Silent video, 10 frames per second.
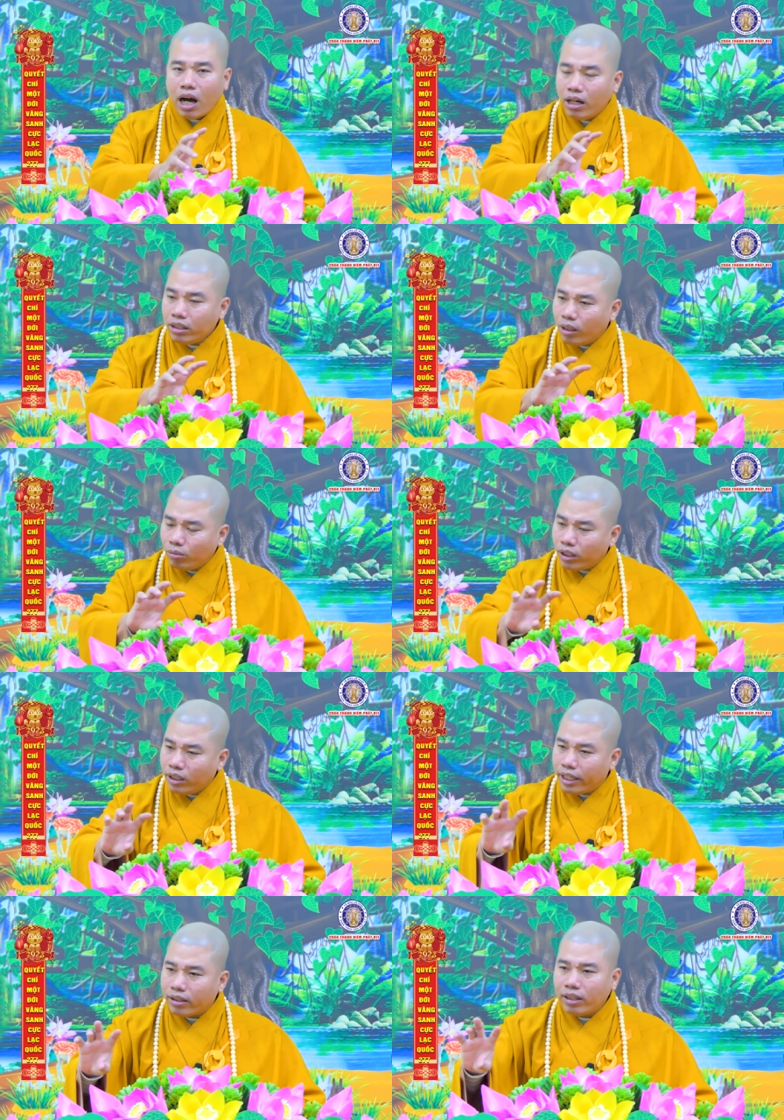ở trong
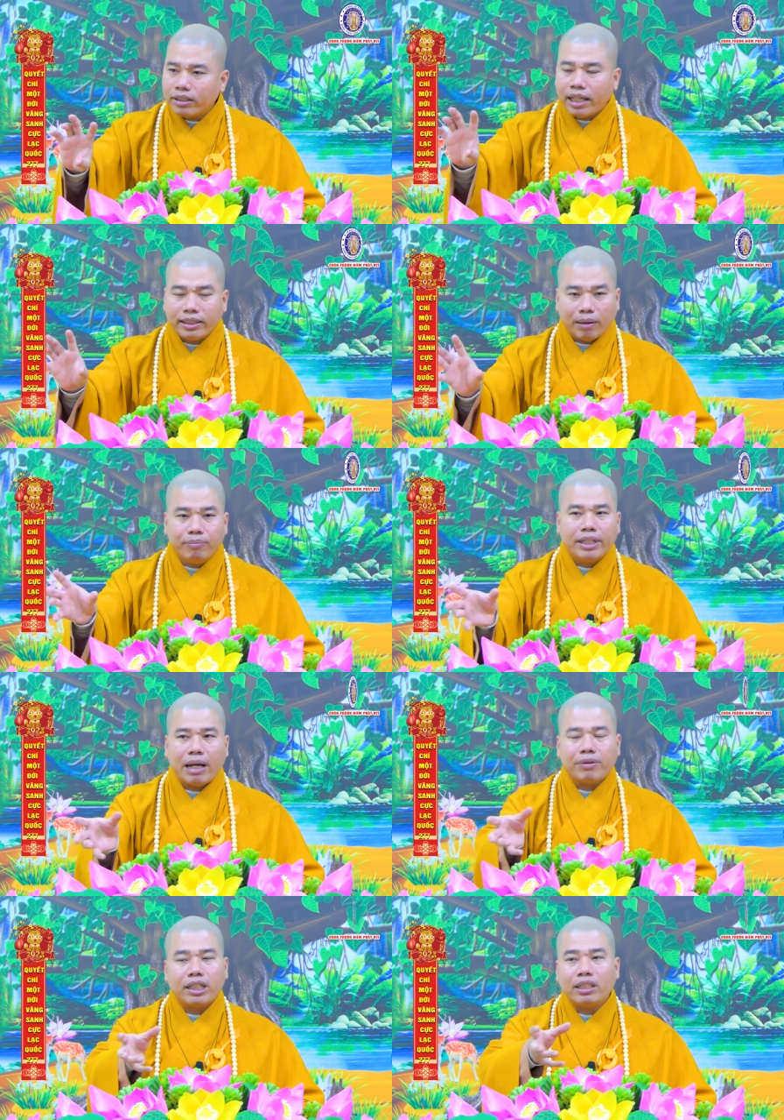cái việc đó người ta chậm
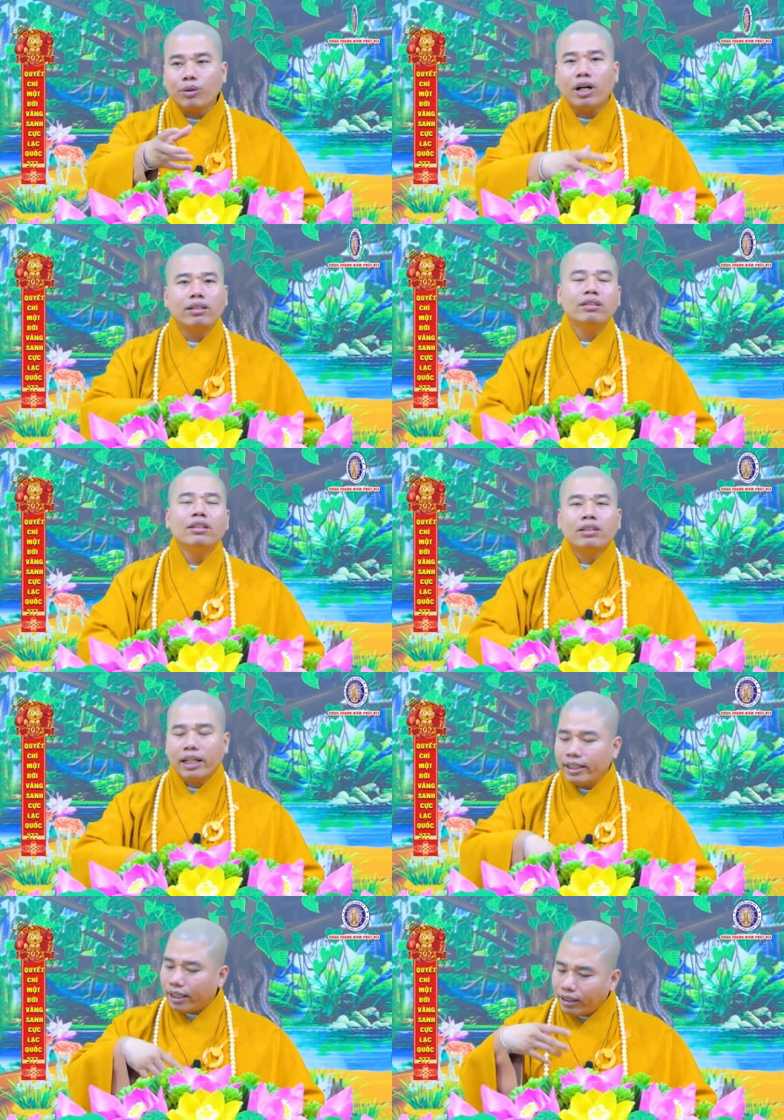chạp người ta chịu đựng
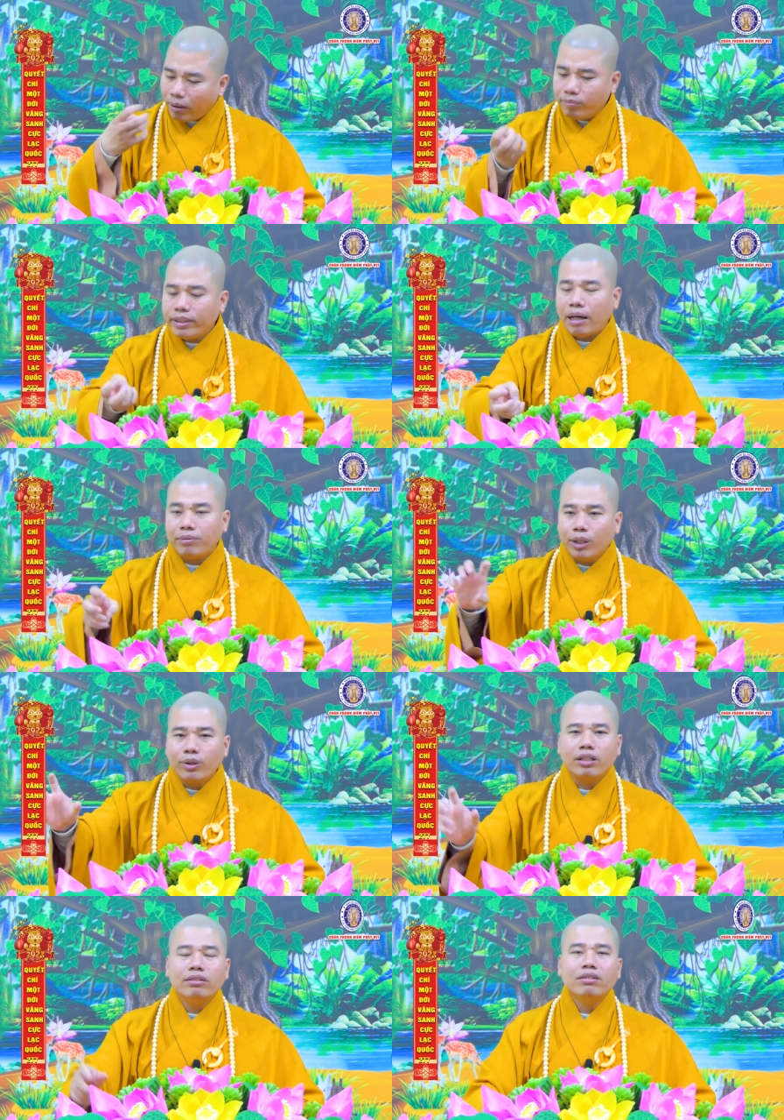thì người ta chậm chạp
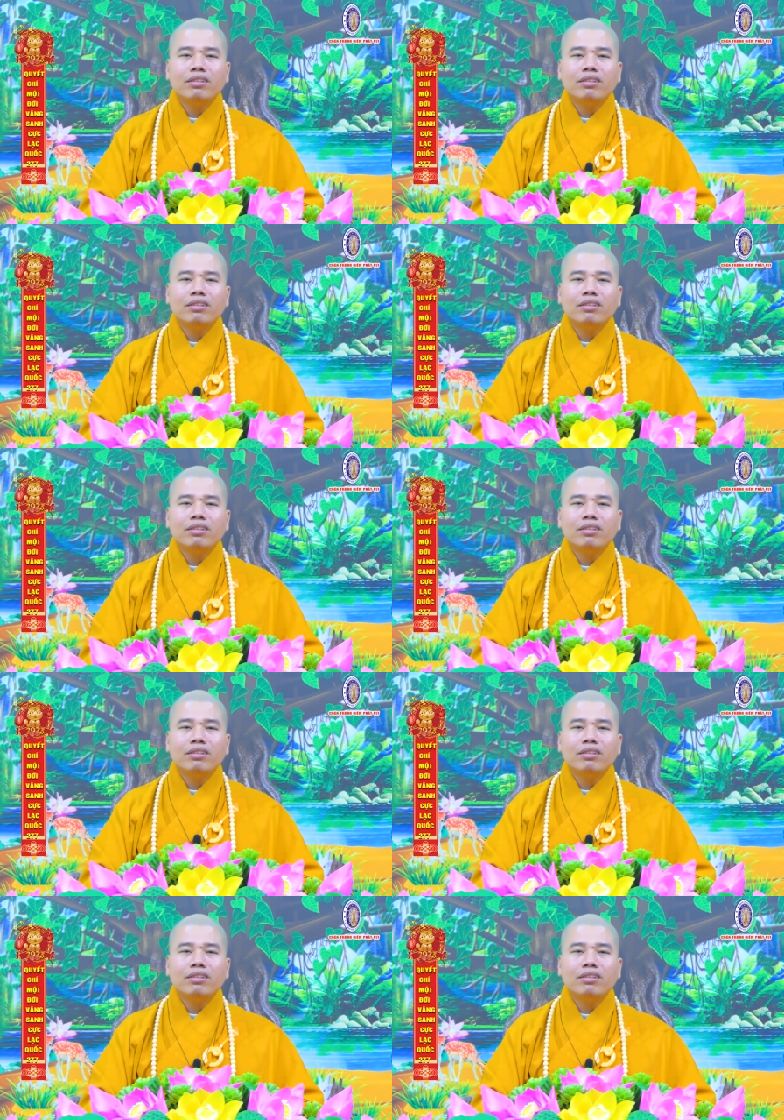chịu đựng